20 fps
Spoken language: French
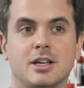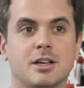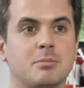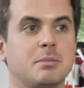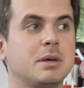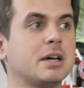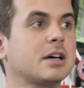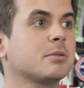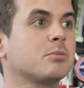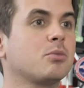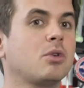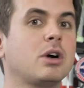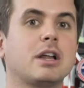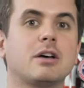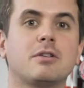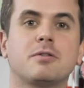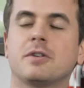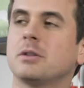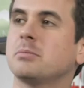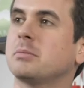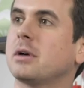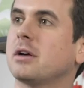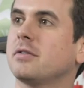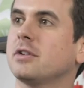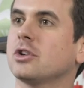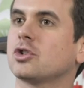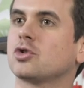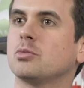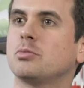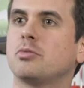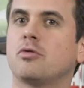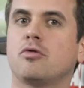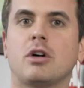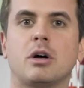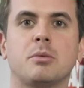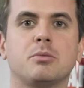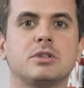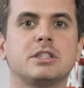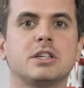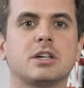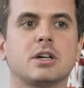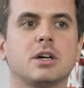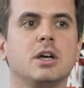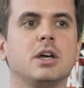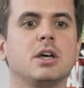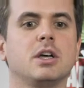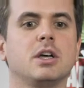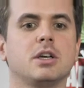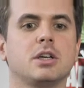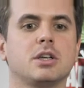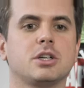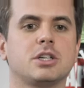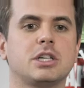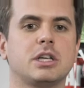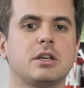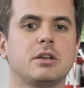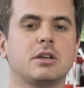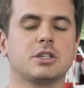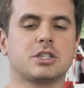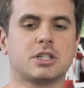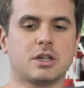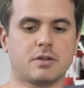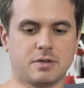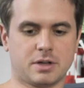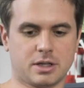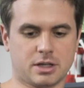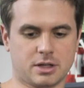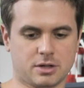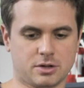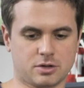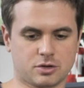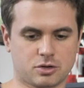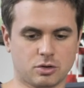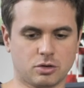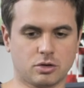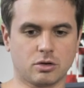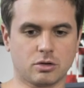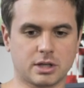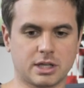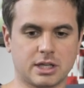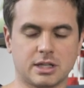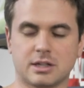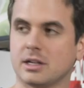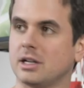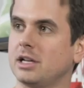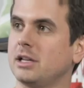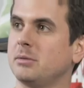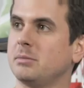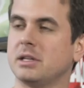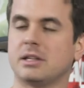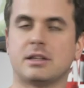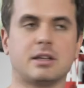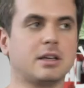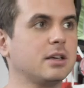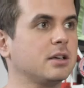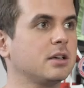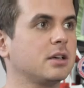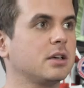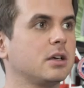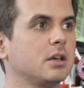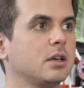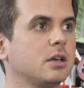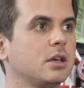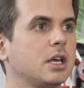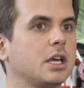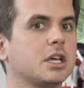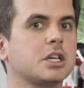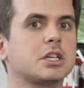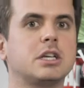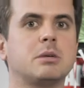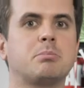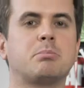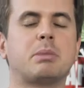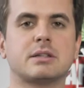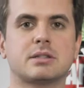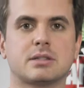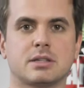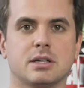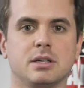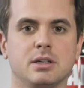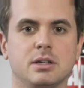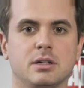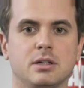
Merde, moi à la fin de ma vie, je vais pouvoir me dire j'avais ce temps qui était limité et je l'ai passé